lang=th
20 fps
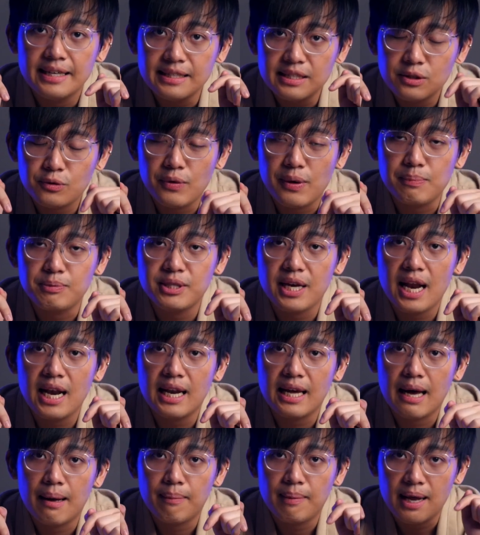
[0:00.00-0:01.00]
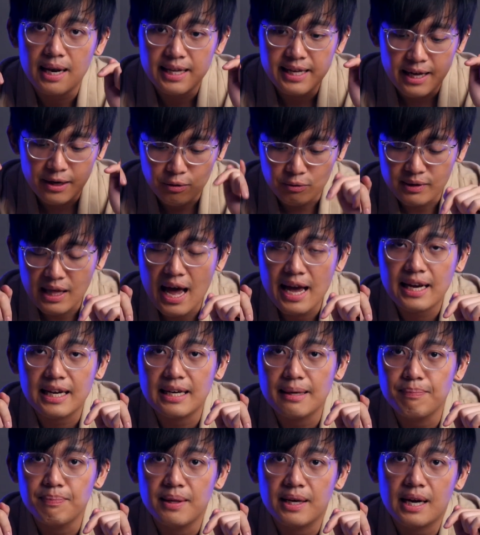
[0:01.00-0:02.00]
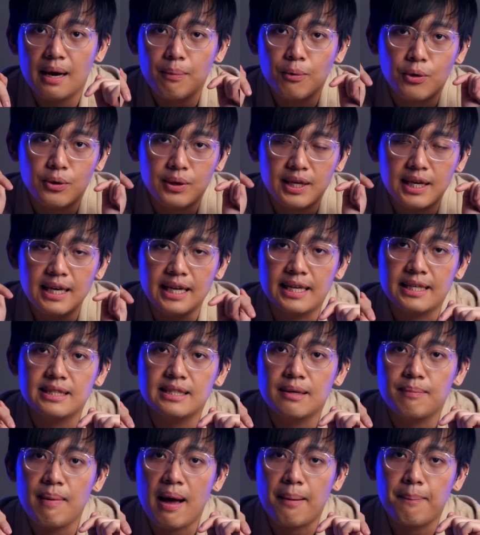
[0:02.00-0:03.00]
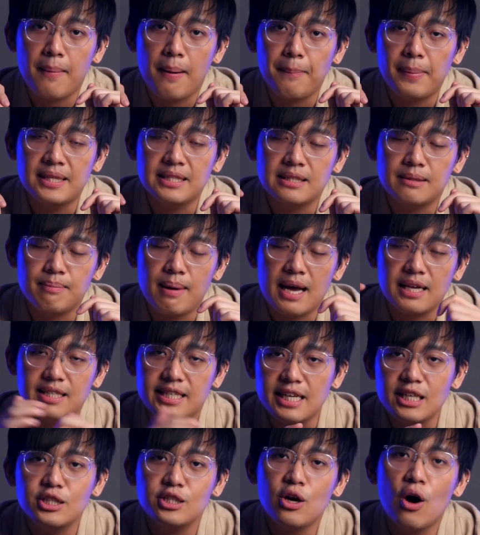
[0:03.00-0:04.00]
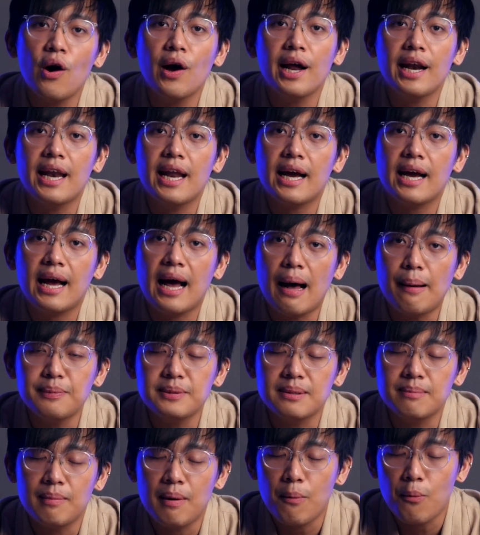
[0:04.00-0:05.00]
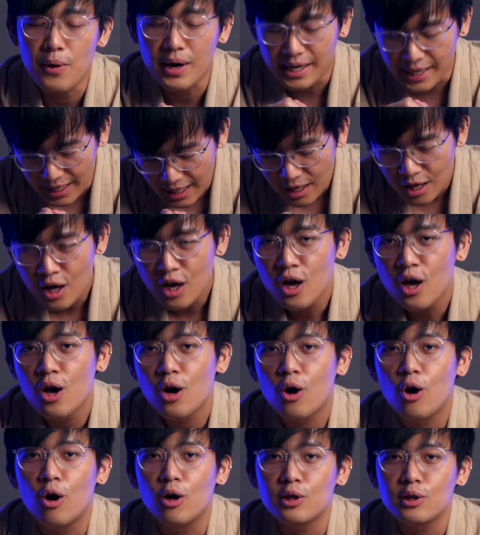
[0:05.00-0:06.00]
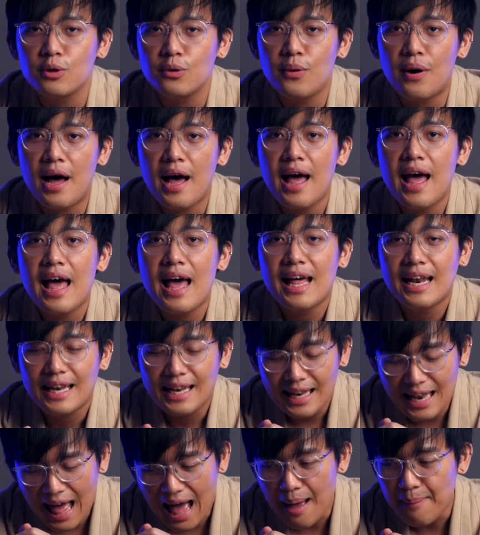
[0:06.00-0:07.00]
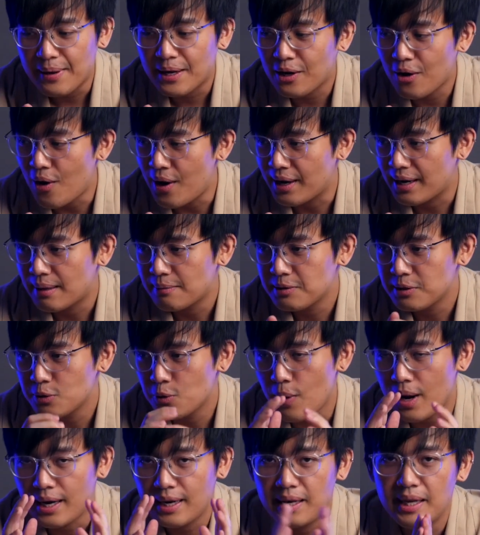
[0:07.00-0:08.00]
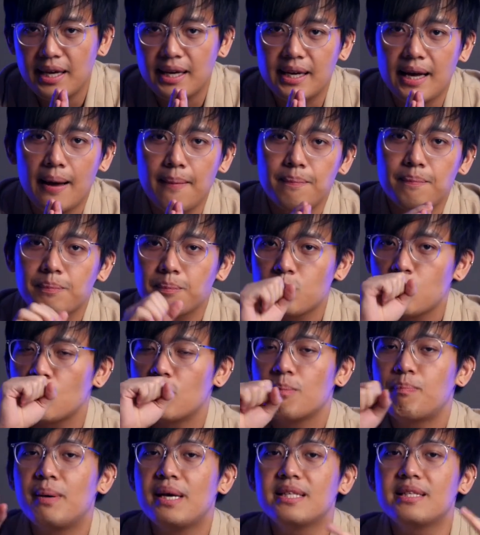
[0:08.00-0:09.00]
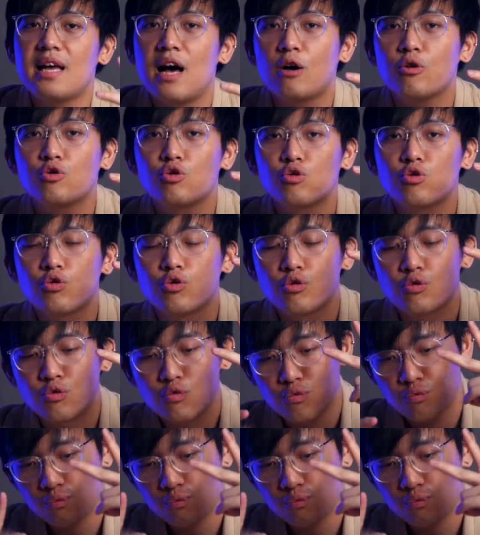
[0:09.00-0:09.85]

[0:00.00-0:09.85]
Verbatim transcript: description เลยครับรายละเอียดอยู่ใต้คลิปนะครับกดที่ลิงก์สมัครมาเป็นสมาชิกช่องกันนะครับสำหรับวันนี้ขอตัวลาไปก่อนครับสวัสดีครับ Peace out